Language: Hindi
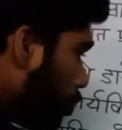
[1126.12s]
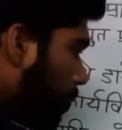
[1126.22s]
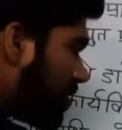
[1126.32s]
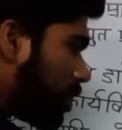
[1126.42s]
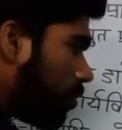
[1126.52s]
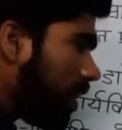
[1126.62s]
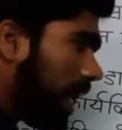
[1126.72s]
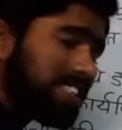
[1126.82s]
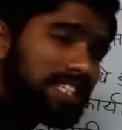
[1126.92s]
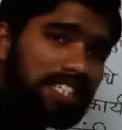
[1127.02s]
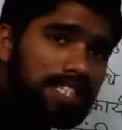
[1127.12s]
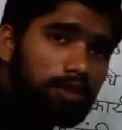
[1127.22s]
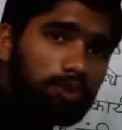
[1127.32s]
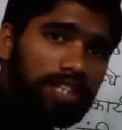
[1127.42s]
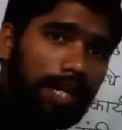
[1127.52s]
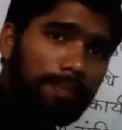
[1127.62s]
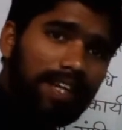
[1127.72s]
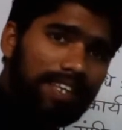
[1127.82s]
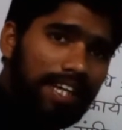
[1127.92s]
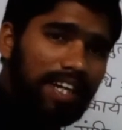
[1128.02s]
तो बस केवल अच्छे से दो चार
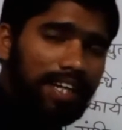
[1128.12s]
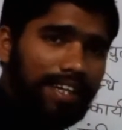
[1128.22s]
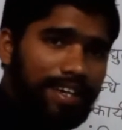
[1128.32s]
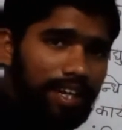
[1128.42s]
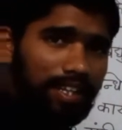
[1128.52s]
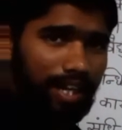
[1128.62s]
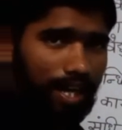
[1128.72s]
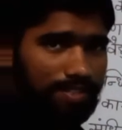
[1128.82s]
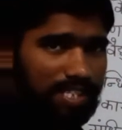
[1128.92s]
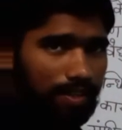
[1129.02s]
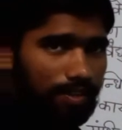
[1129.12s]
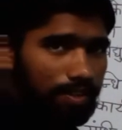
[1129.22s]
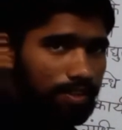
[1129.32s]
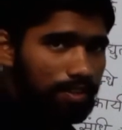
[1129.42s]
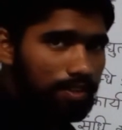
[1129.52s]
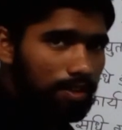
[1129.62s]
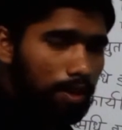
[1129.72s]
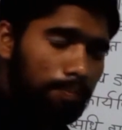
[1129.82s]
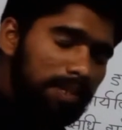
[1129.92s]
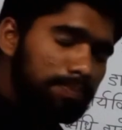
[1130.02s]
बार देख लेंगे ना ध्यान से
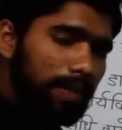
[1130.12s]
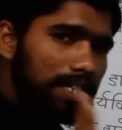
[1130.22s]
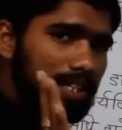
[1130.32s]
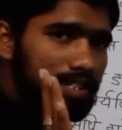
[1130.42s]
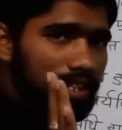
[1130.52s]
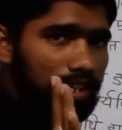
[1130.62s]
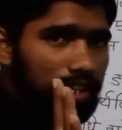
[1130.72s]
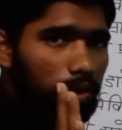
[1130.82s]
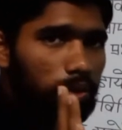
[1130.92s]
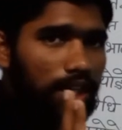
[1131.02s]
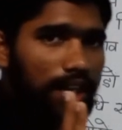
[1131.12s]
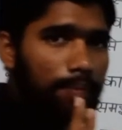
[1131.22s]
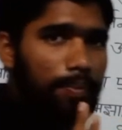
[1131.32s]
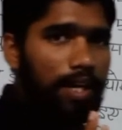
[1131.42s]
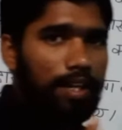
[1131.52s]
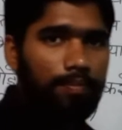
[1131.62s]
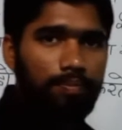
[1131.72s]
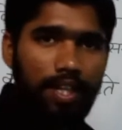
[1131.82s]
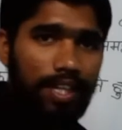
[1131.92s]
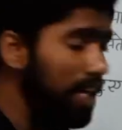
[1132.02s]
बस बढ़िया से क्लियर हो जाएगा प्यारे
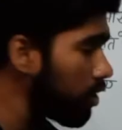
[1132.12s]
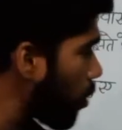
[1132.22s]
ठीक है